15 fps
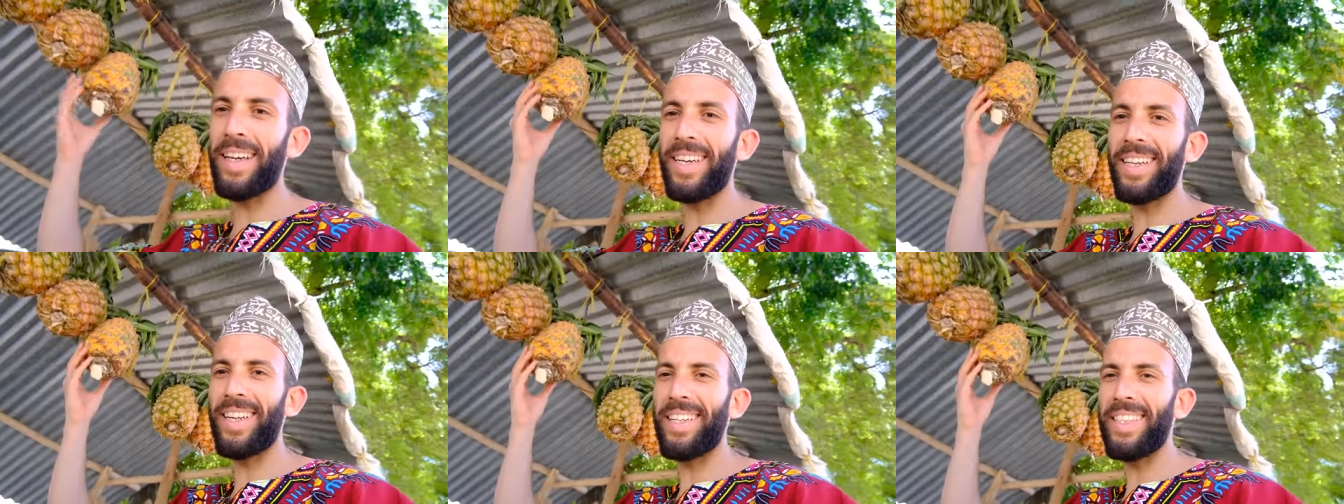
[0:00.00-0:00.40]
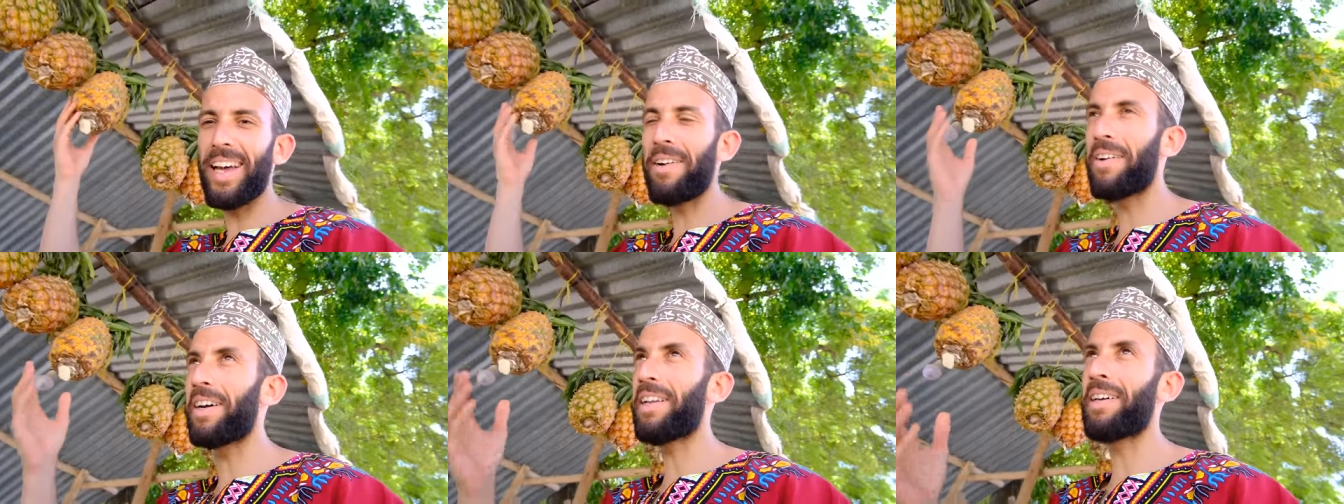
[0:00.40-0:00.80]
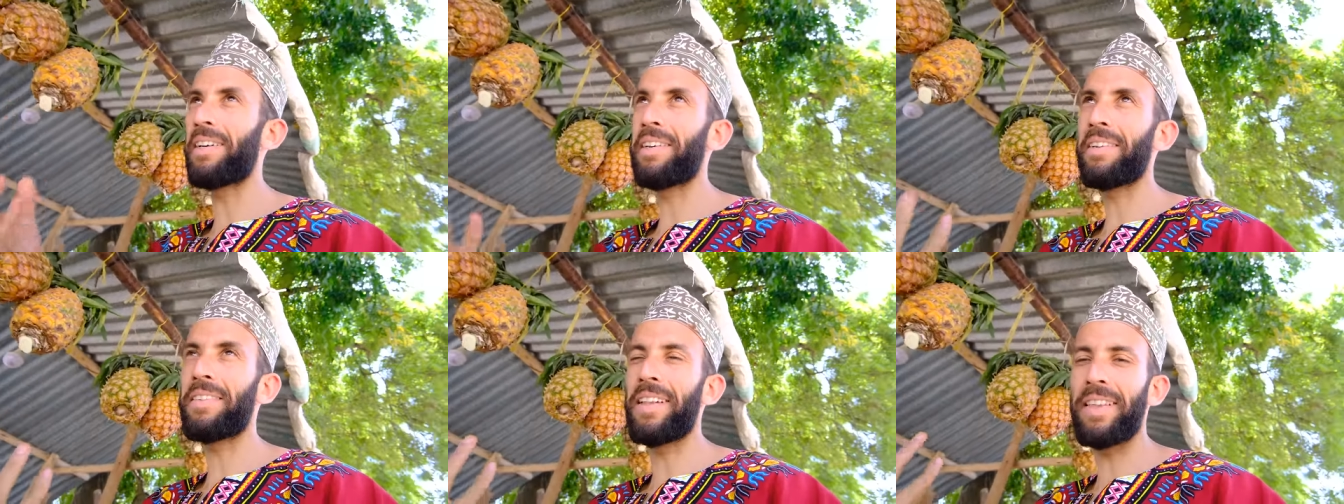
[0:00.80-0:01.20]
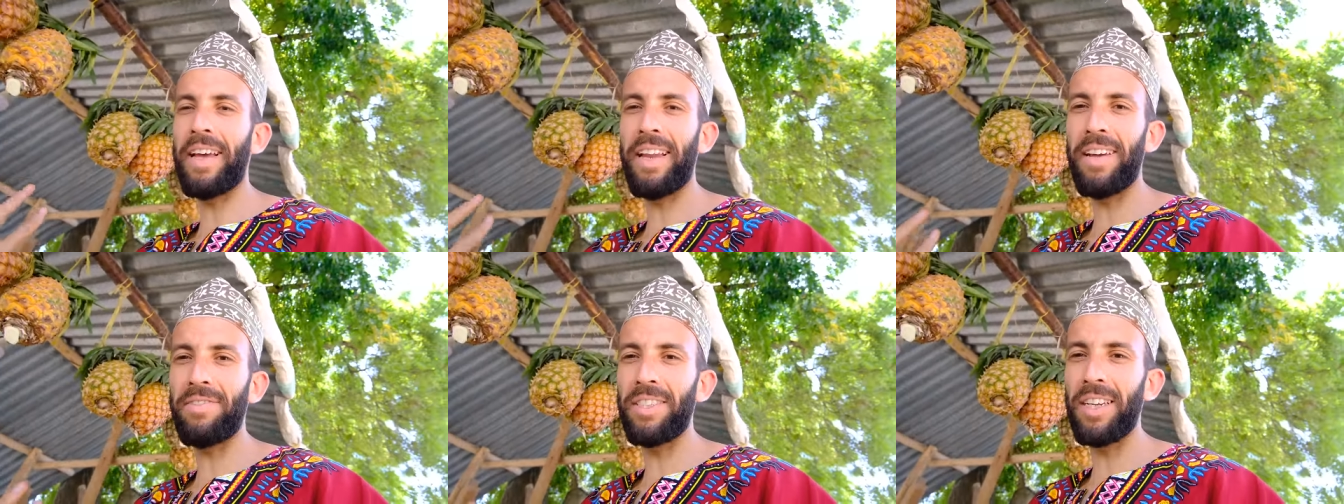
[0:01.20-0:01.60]
اناناس حوالي
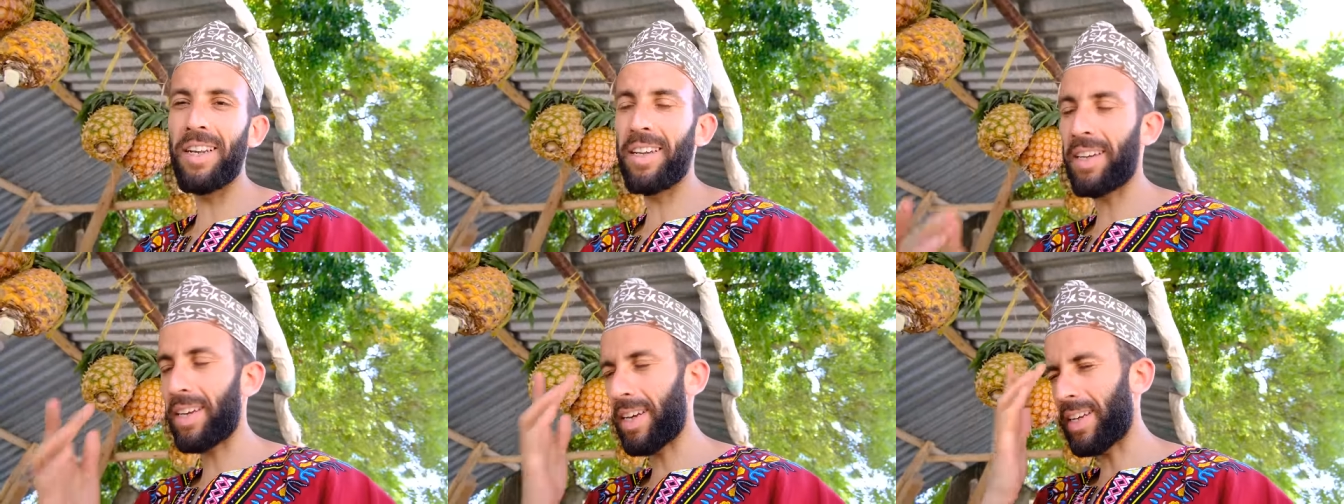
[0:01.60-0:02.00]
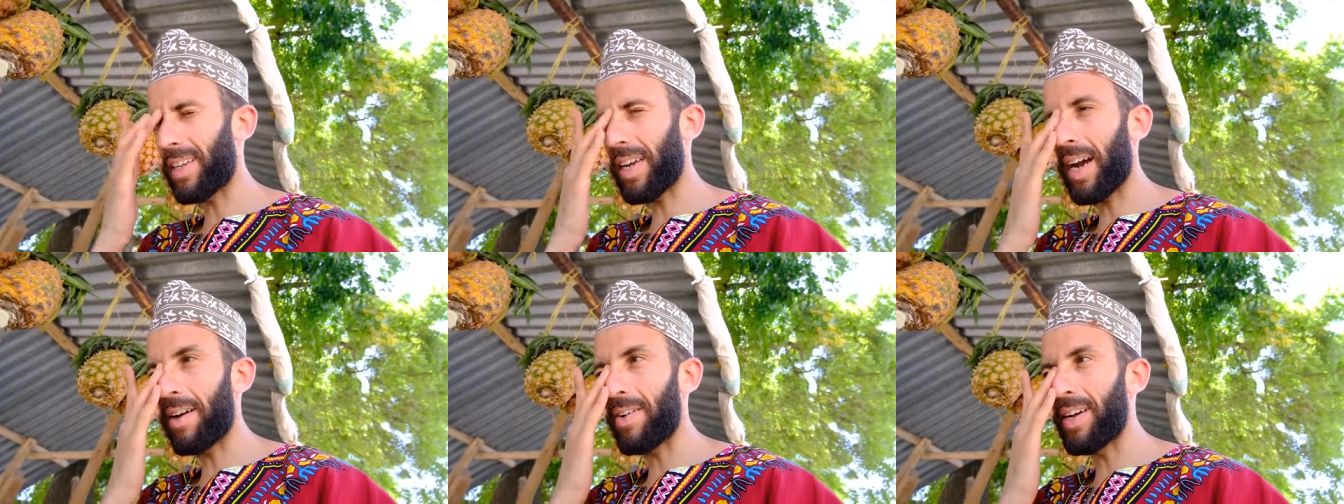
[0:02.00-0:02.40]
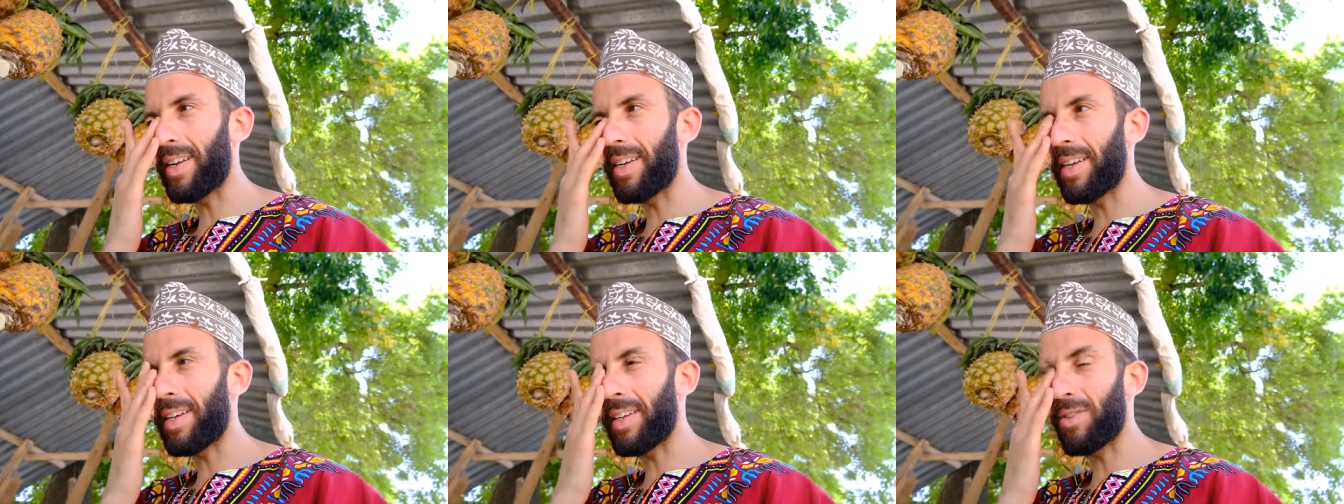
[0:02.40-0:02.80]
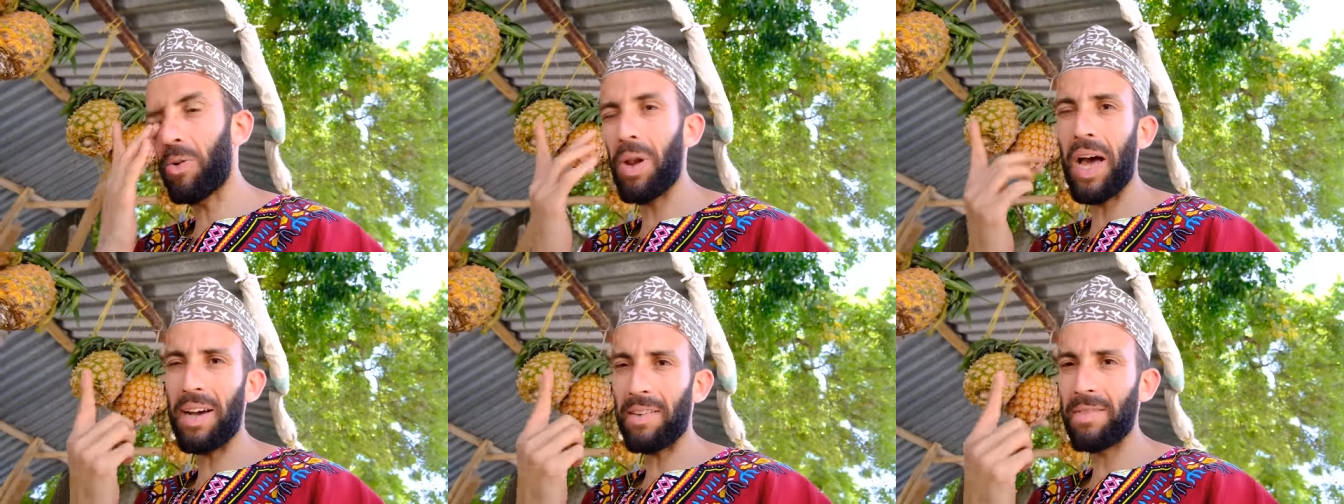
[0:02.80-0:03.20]
3000 شيلينغ يعني حوالي
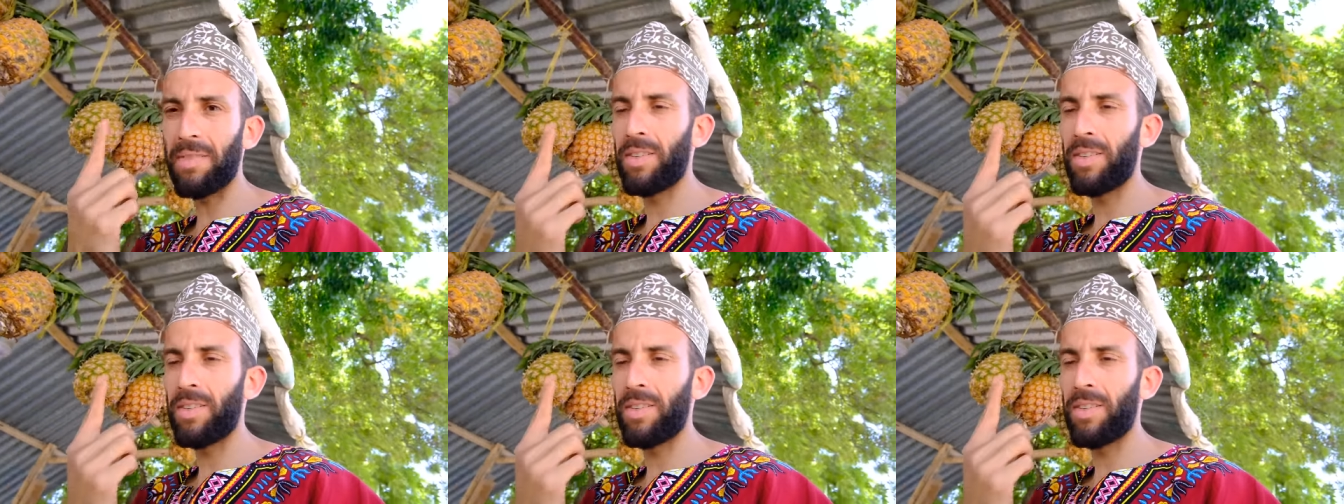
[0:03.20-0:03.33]
دولار